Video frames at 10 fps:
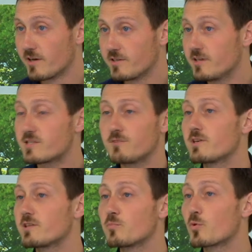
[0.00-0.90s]
Если в
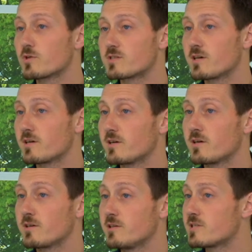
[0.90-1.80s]
этом просто,
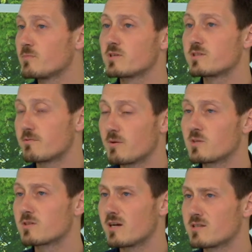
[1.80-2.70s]
э, если мы
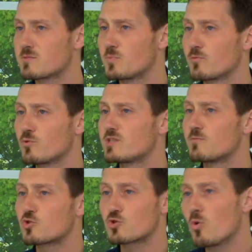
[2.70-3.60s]
современный танец
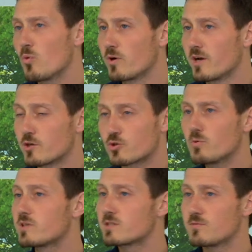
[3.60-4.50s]
привносим в шоу,
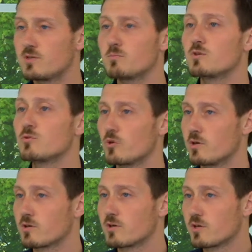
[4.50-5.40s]
шоу это совсем
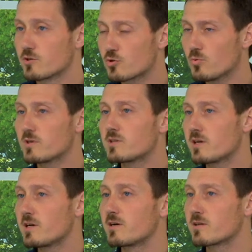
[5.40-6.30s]
иное. Шоу —
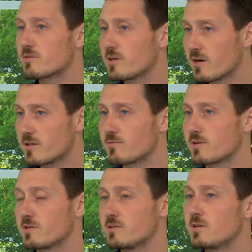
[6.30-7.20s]
это
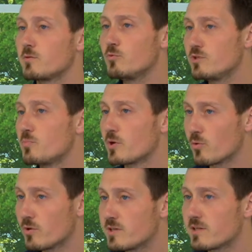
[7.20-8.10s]
развлекаловка, где люди
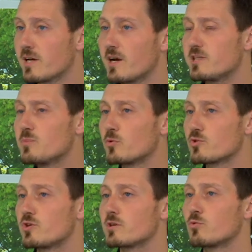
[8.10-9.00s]
приходят, они
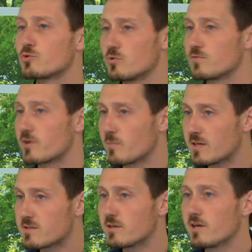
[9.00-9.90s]
получают дозу
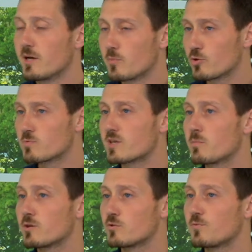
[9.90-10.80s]
информации, потом
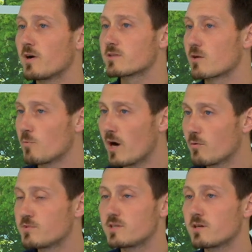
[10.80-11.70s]
срабатывает фактор
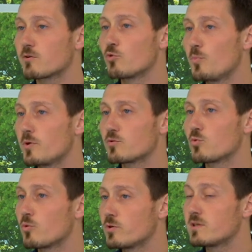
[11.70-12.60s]
«вау», все хлопают,
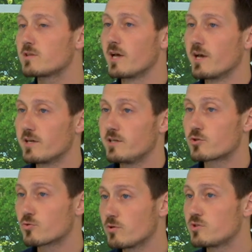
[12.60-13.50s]
уходят, и
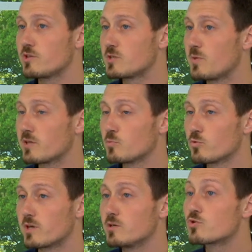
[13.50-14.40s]
что? Через пять
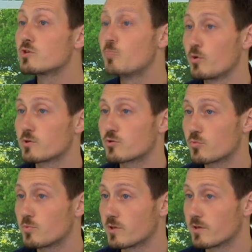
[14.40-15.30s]
минут они уже не помнят,
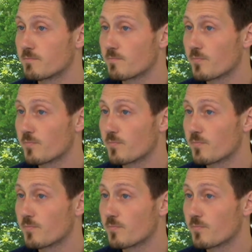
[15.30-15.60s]
что было.